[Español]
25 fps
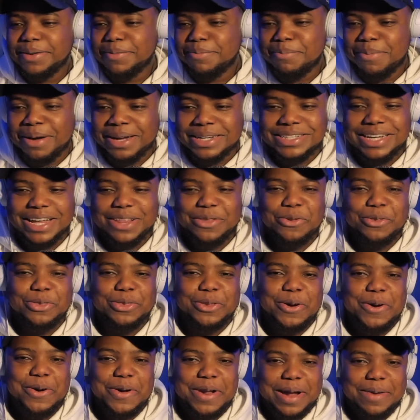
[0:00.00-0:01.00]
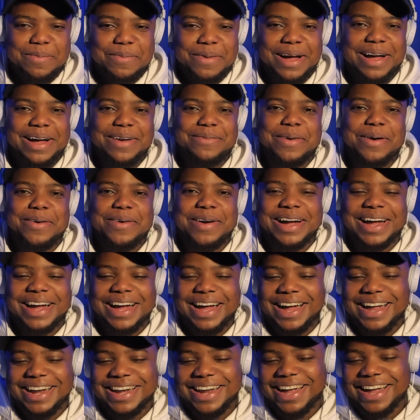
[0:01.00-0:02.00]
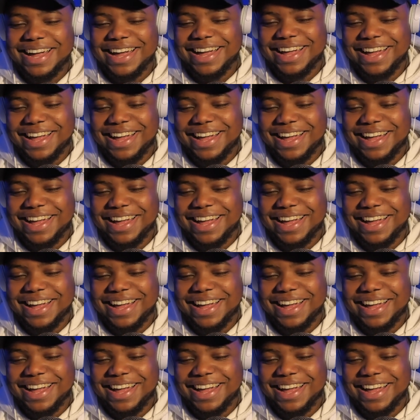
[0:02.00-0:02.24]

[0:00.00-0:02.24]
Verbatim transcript: más seductora, más, más bacana.